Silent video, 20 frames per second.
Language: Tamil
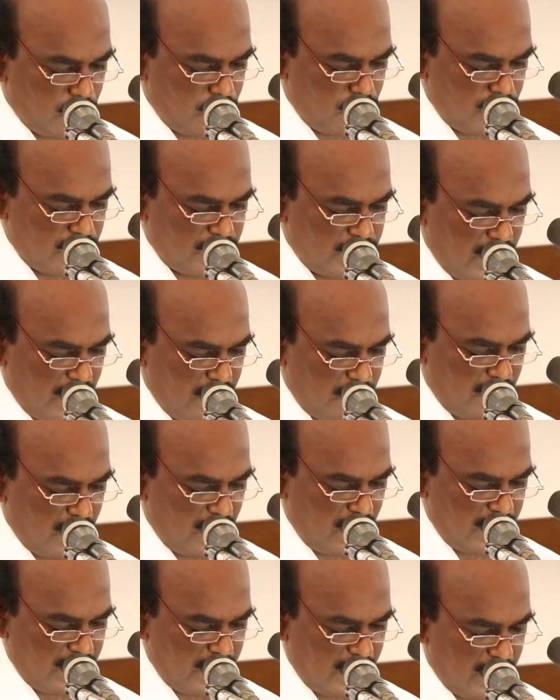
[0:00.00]
உன்
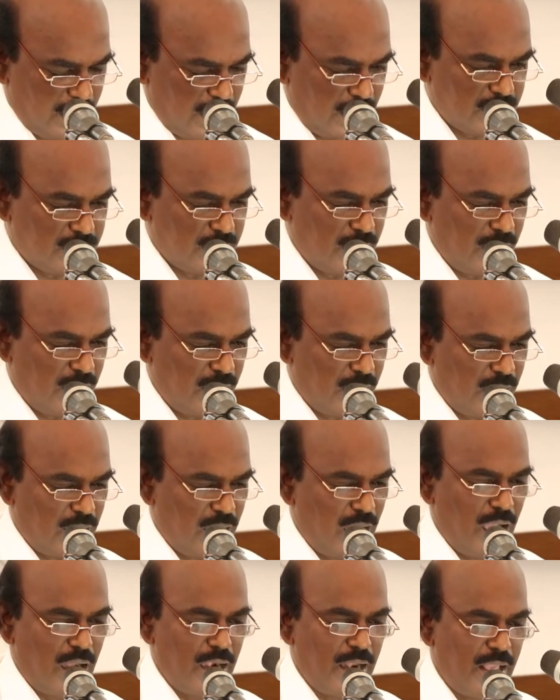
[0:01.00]
தேவனாகிய கர்த்தர்
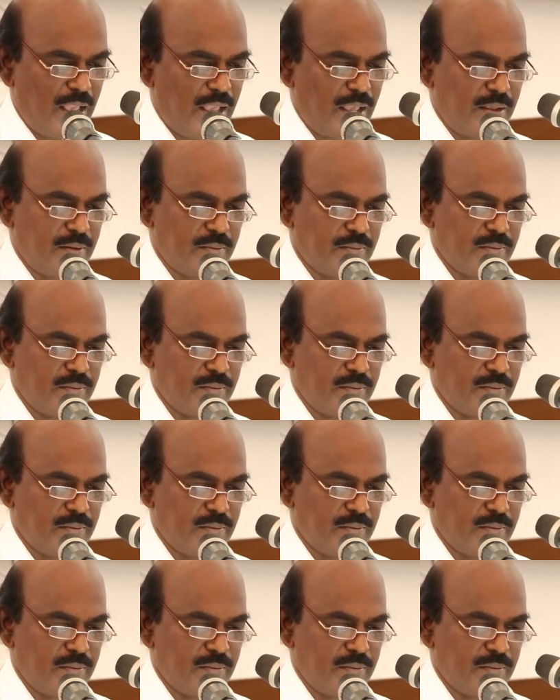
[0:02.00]
நானே